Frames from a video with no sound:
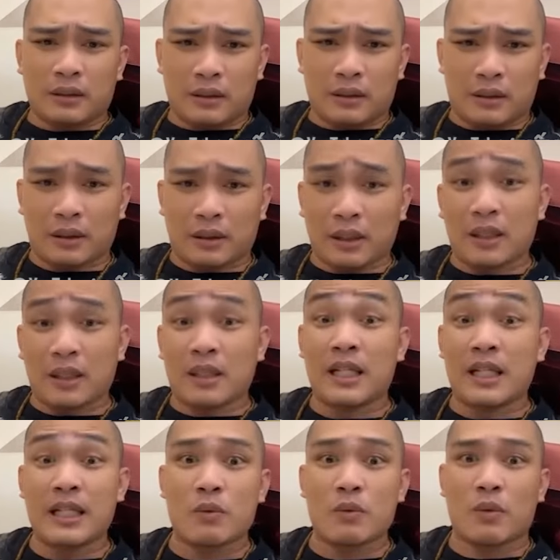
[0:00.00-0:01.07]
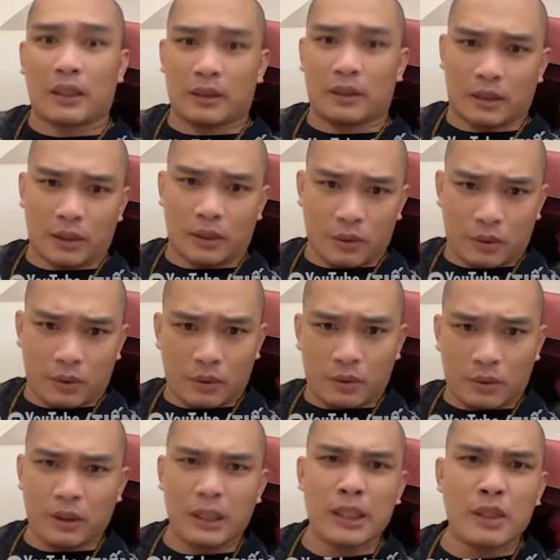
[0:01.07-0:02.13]
từ thời Lý Công Uẩn rời đô
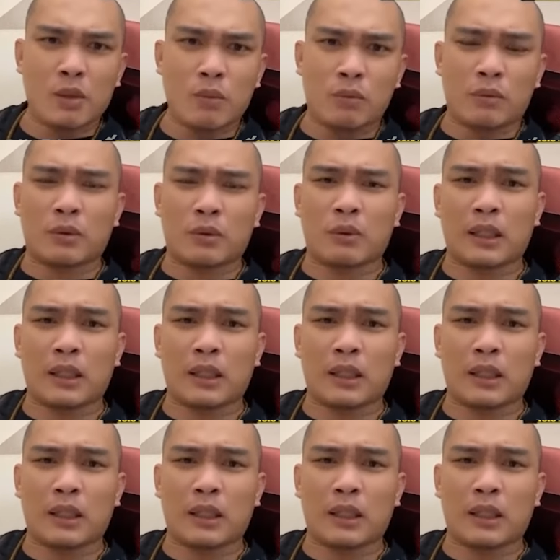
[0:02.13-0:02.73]
đến lúc gọi